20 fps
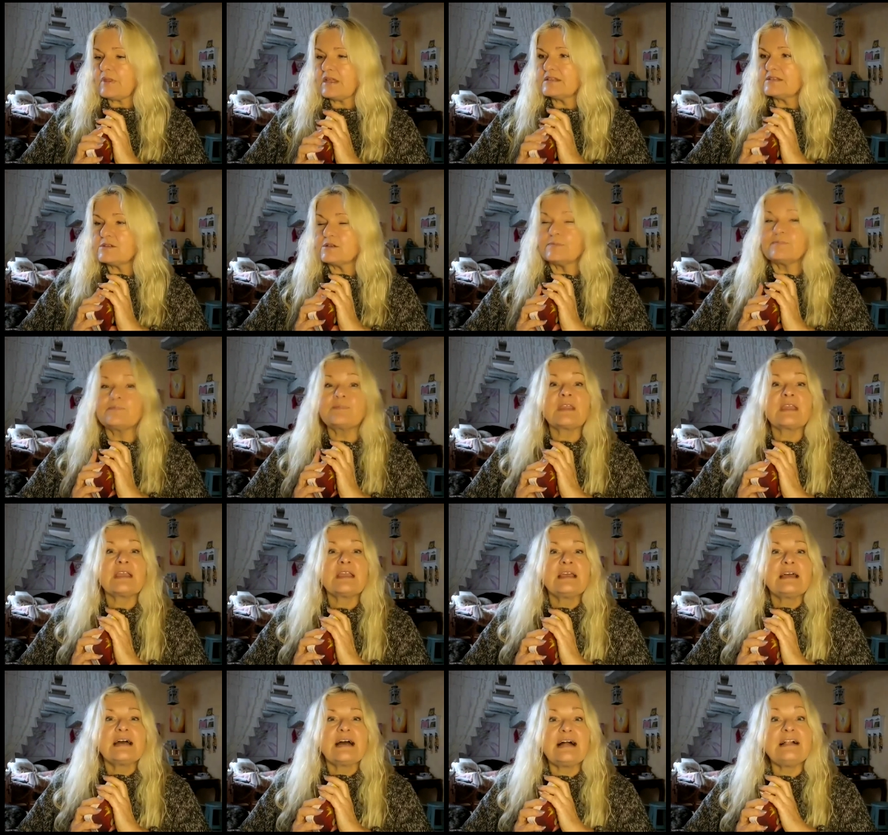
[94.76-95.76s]
So,
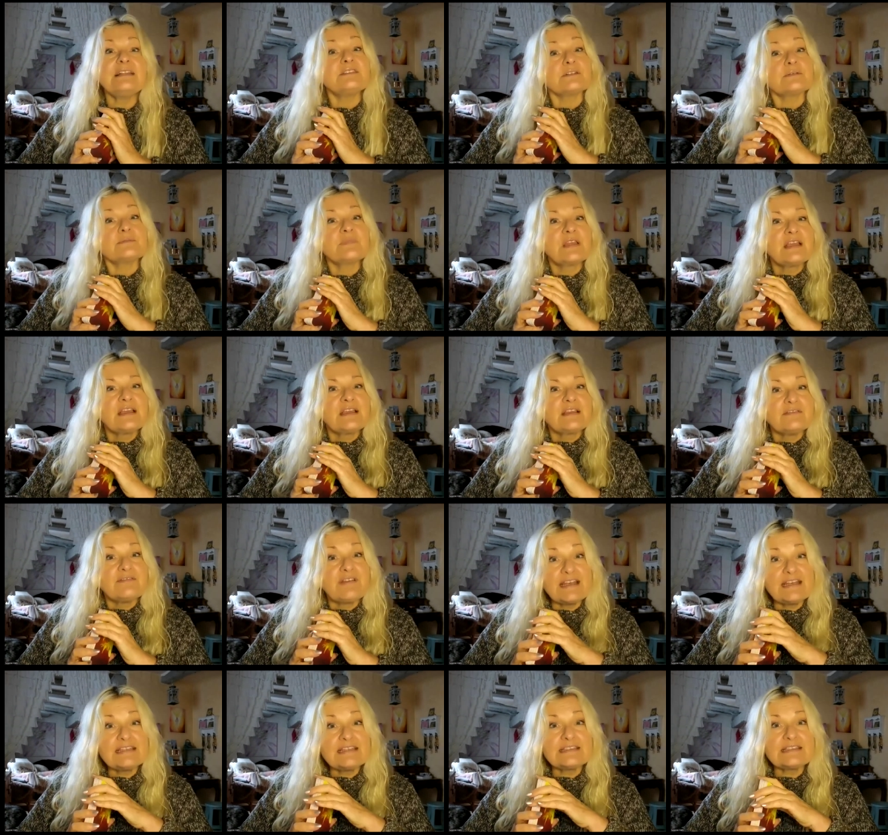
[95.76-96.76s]
also,
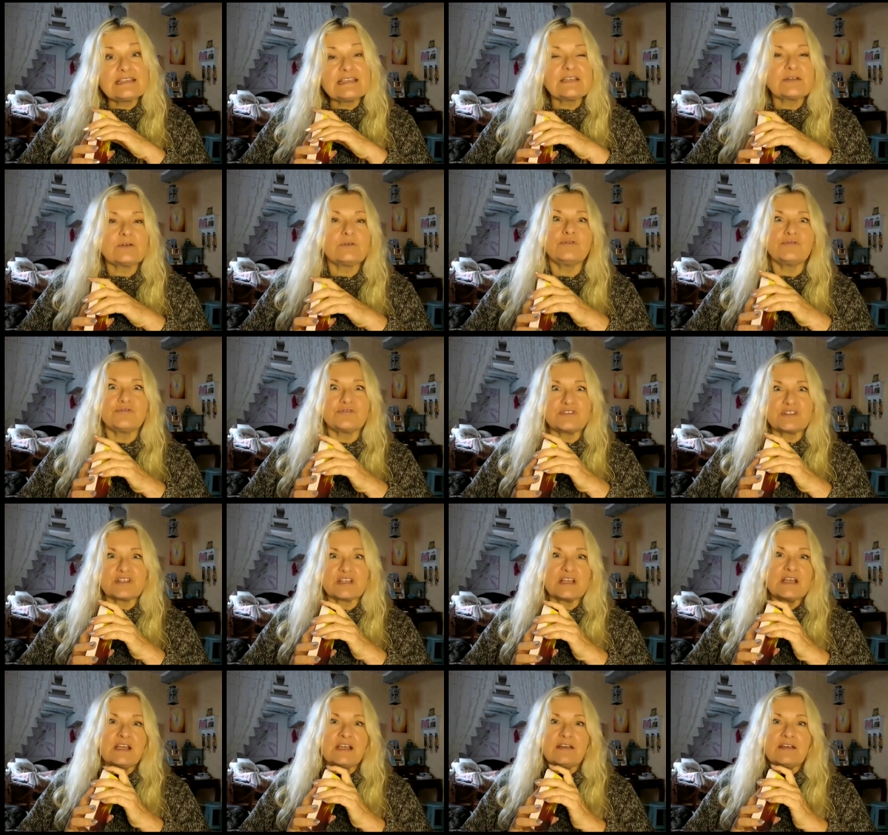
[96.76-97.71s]
wenn es dich ruft,